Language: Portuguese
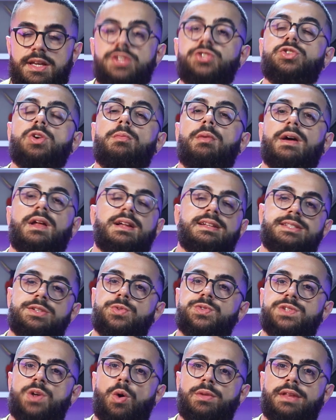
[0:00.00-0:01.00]
Isso é uma
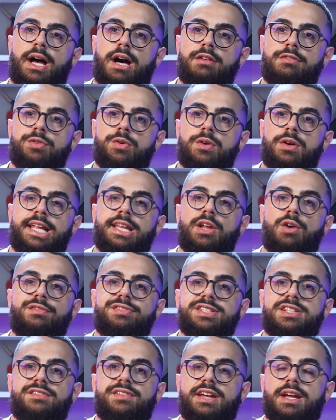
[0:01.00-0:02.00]
relação saudável. E não
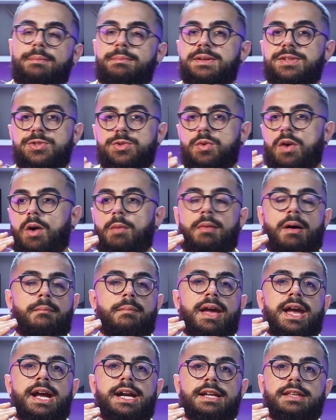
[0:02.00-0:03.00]
você vê que a pessoa é uma
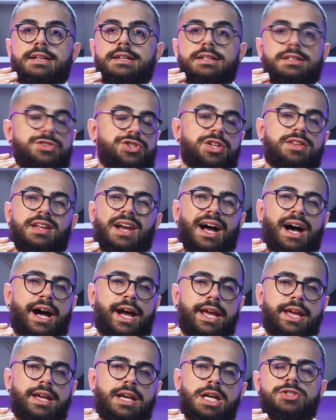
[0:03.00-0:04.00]
merda, te
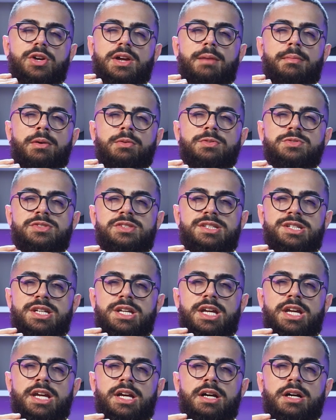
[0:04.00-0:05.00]
trai, só quer
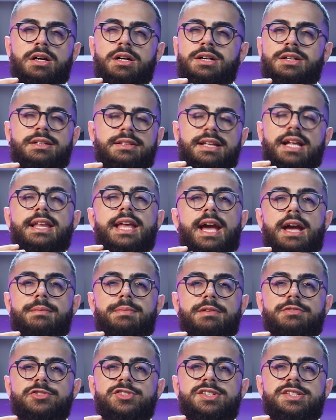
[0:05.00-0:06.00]
baguncinha, tá nem aí
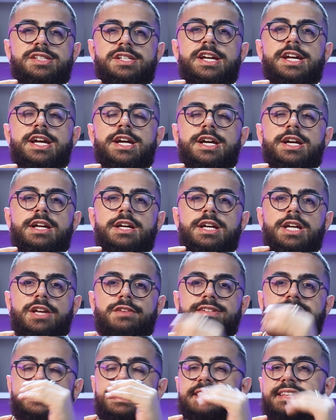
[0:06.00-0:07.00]
pra você, e
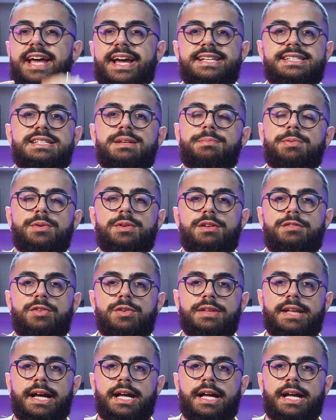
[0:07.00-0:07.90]
você desce pro nível